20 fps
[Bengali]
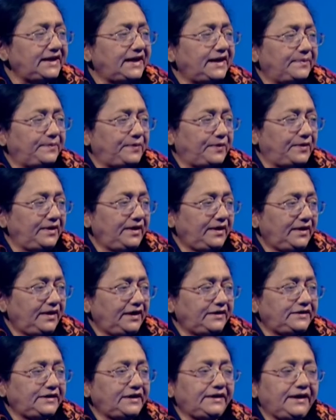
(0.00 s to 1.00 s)
ছায়া পড়ে
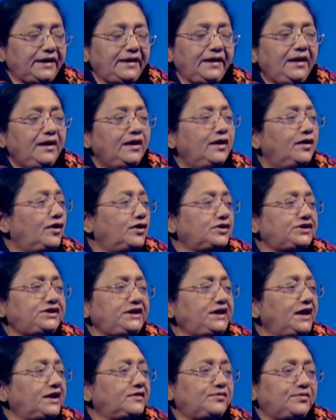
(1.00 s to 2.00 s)
এটাকে
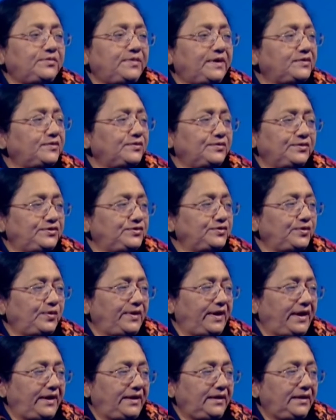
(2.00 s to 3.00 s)
অস্বীকার করবার কোনো জো
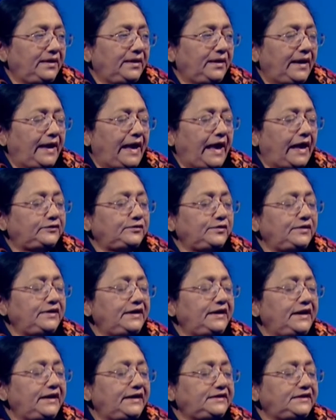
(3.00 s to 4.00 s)
নেই
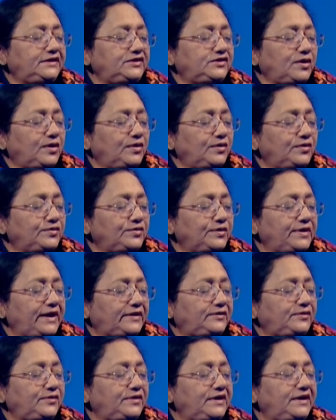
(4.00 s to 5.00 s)
এতদিনের একটি সংগঠন
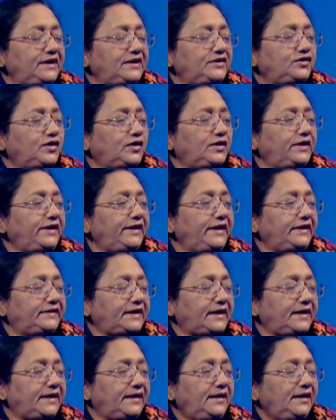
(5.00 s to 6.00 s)
এতদিনের দলের
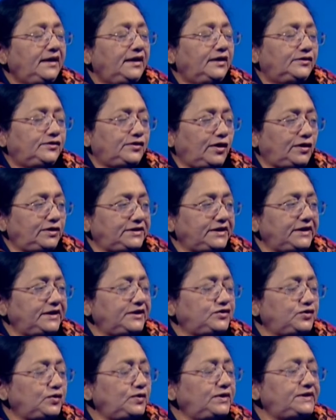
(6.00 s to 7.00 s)
নেতারা দল ছেড়ে
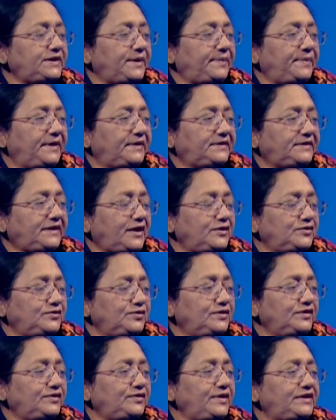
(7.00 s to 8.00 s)
চলে যাবে তার
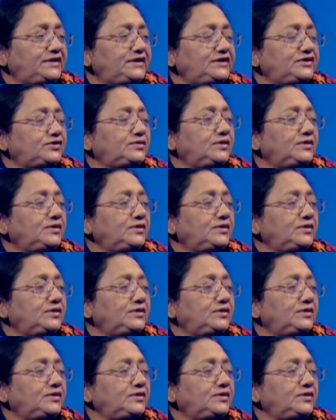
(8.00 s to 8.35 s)
জন্য তো একটি